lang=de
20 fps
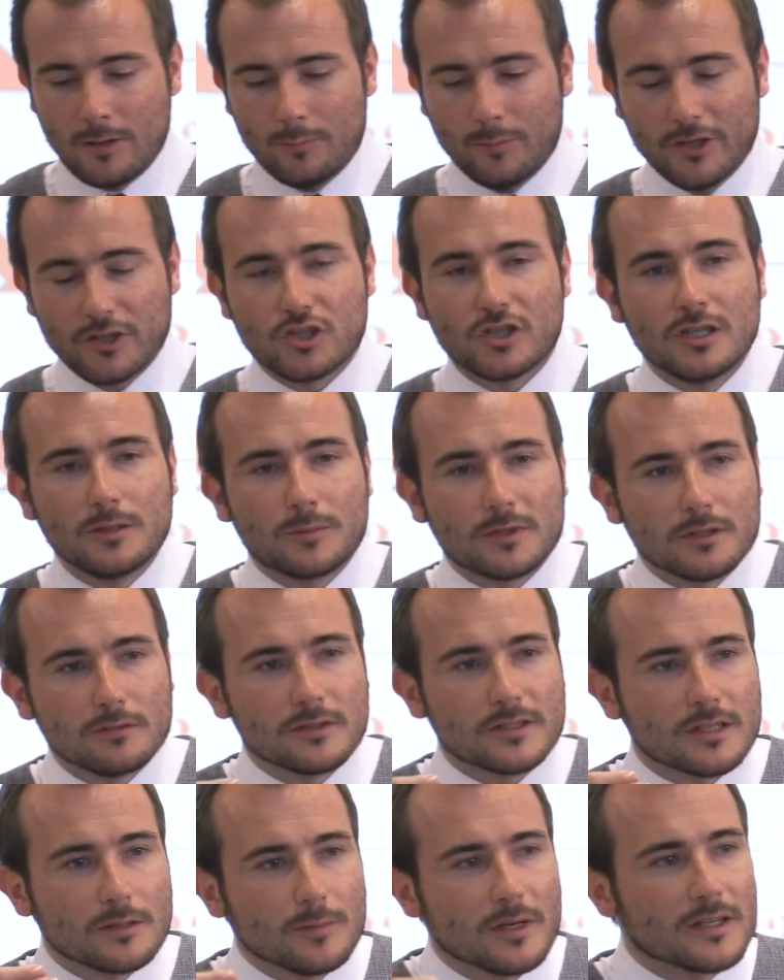man schiebt
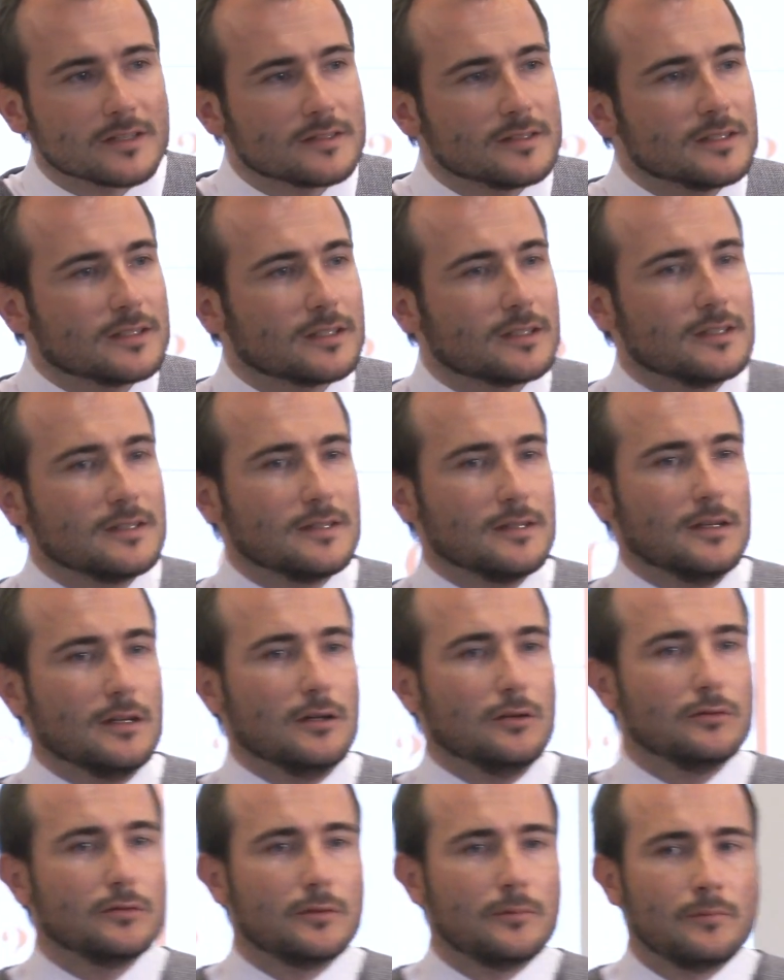gewissermaßen die Krise
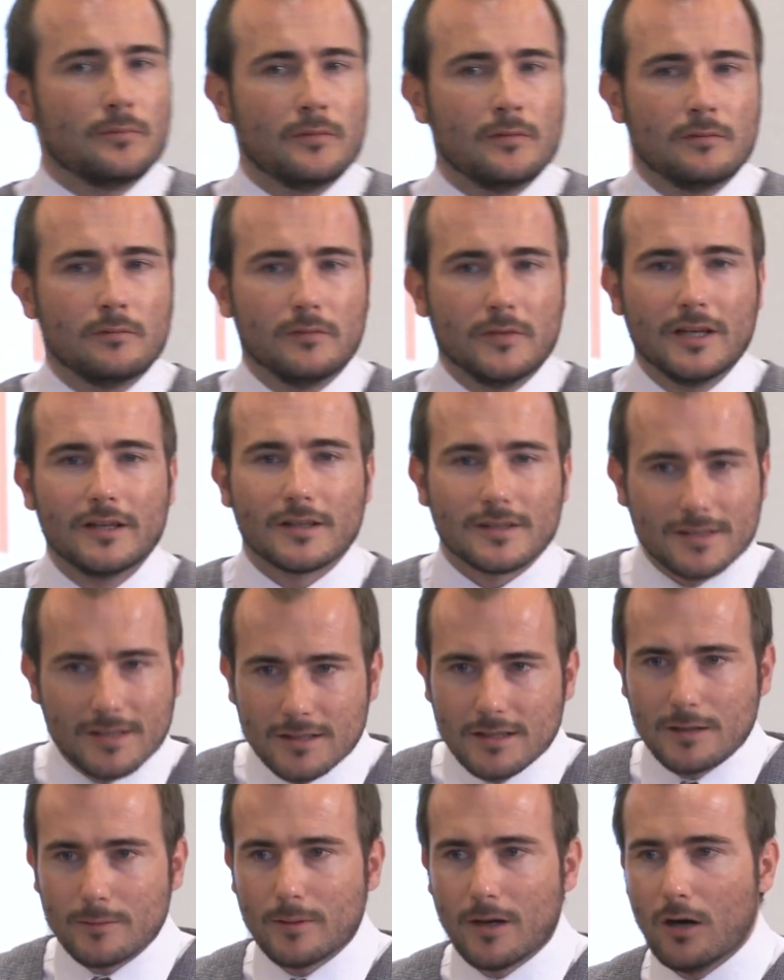auf. Ja, das
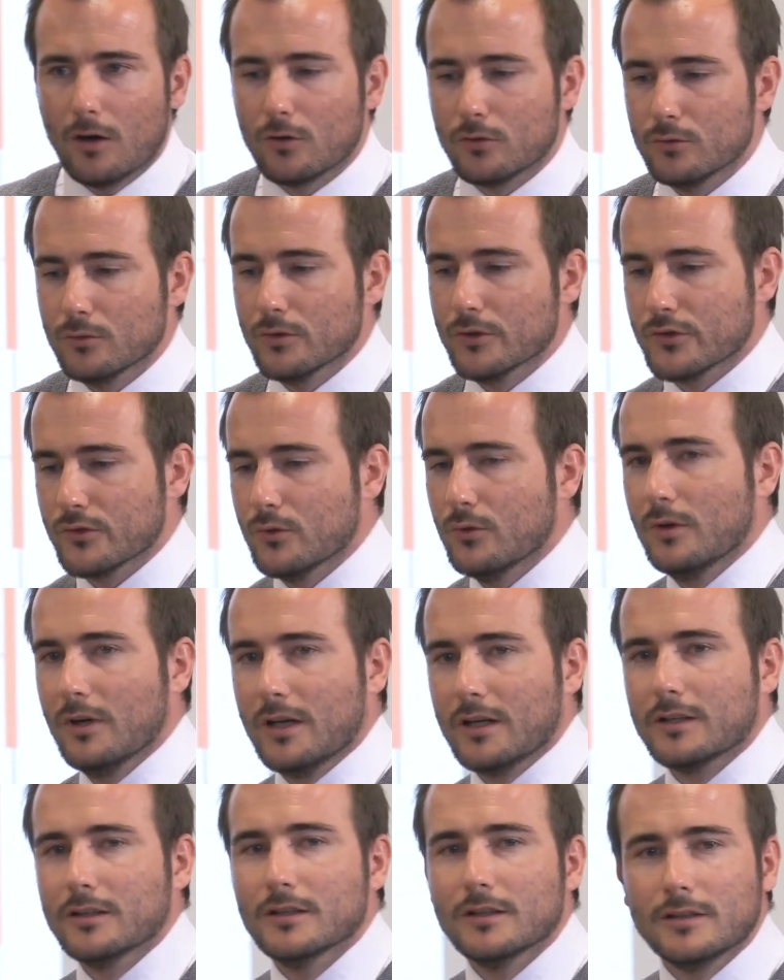geht aber auch nur so
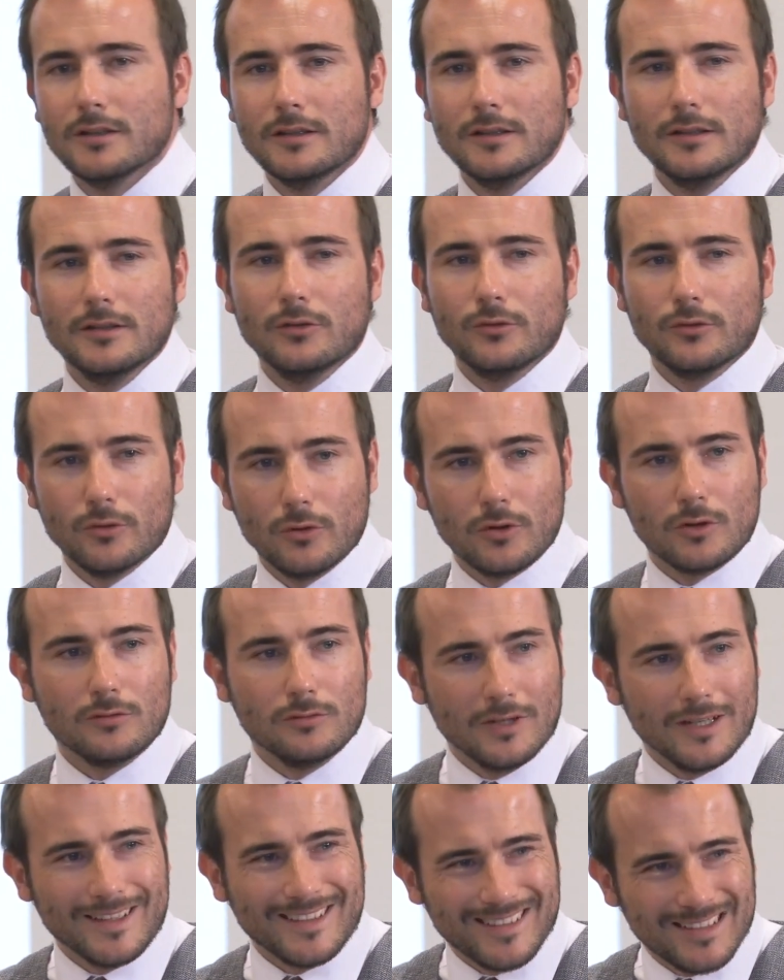lange äh, und
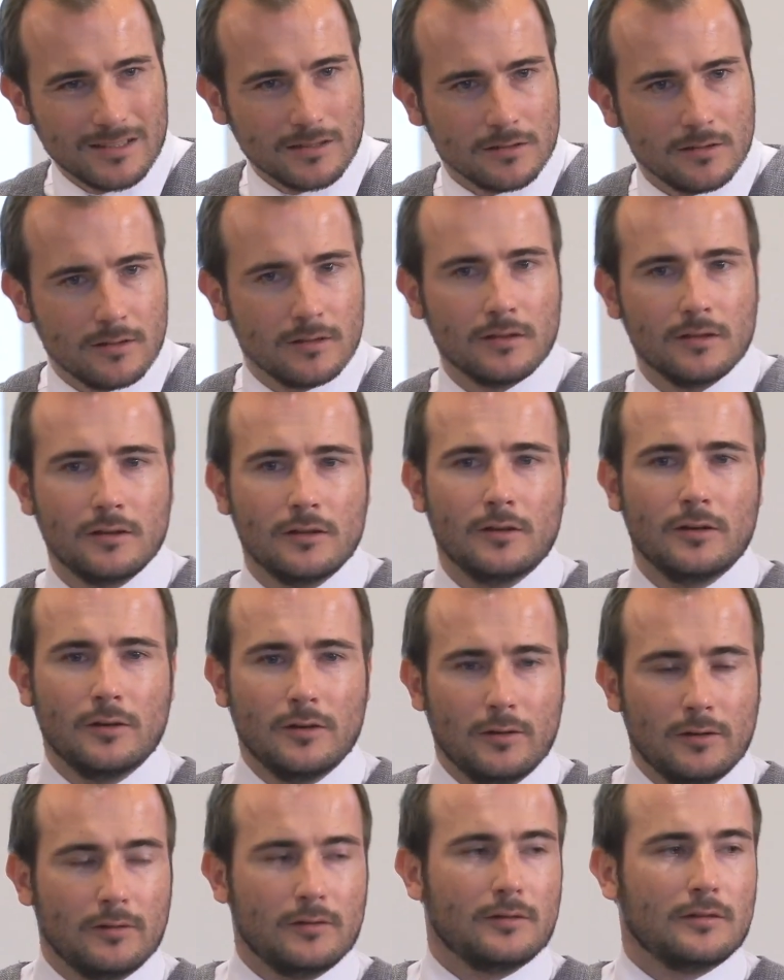irgendwann
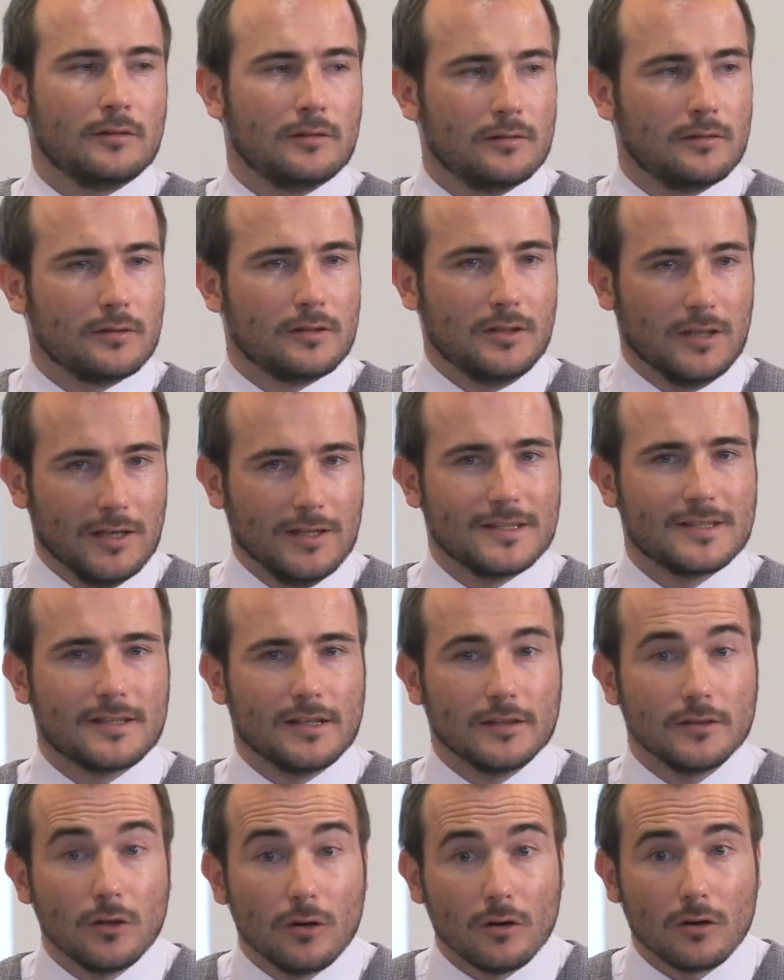knallt es
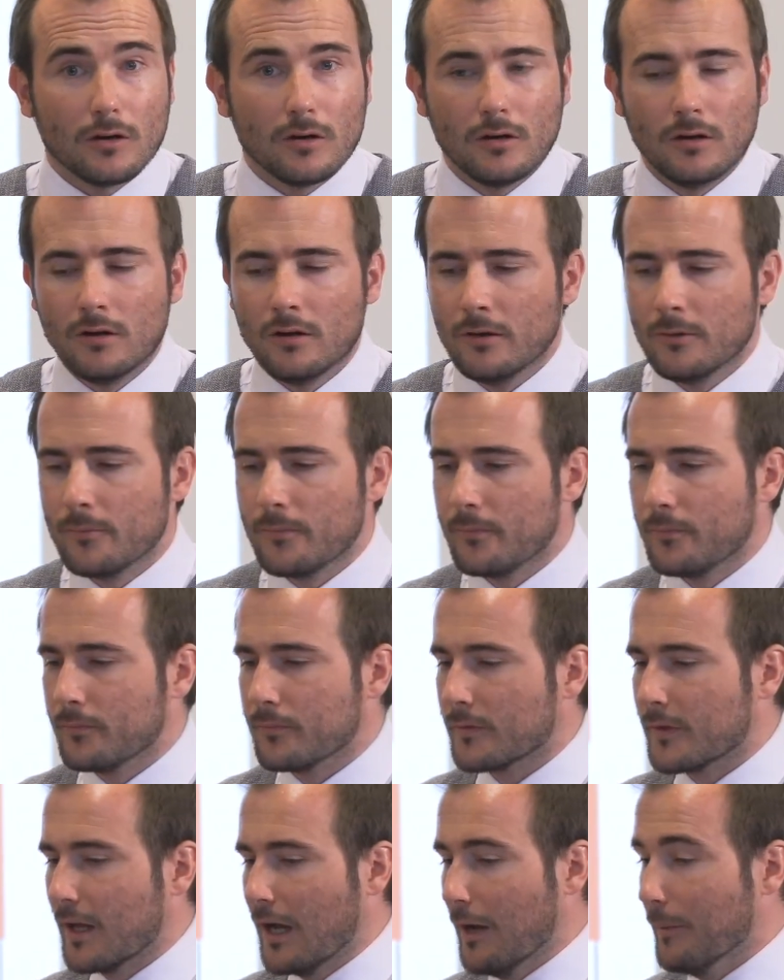dann doch.
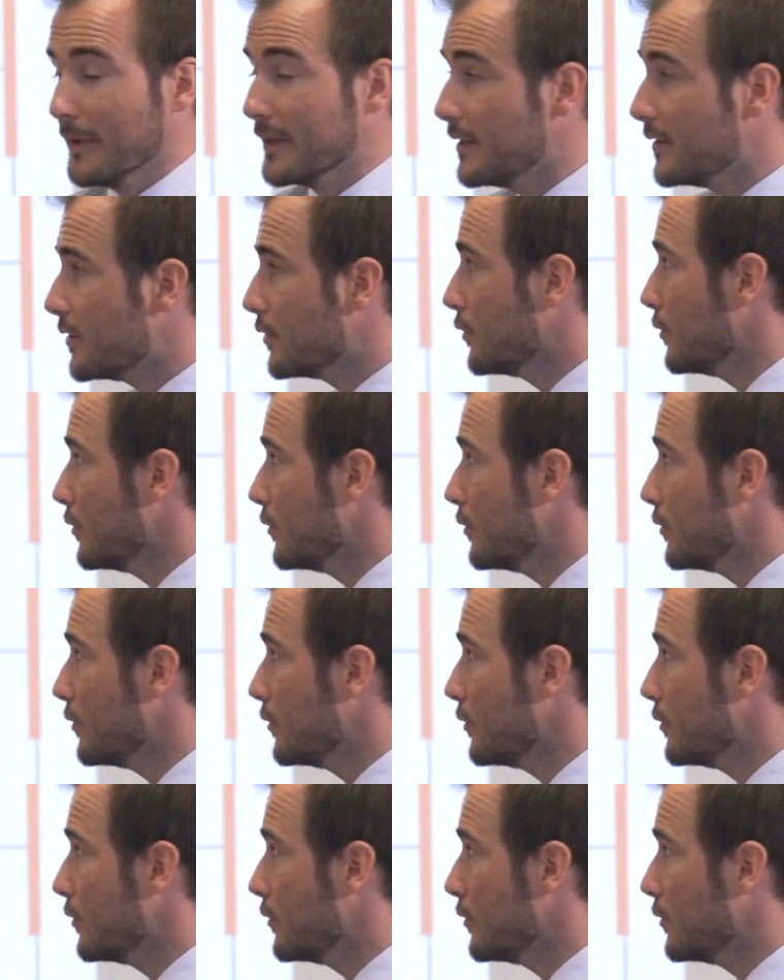Aber diese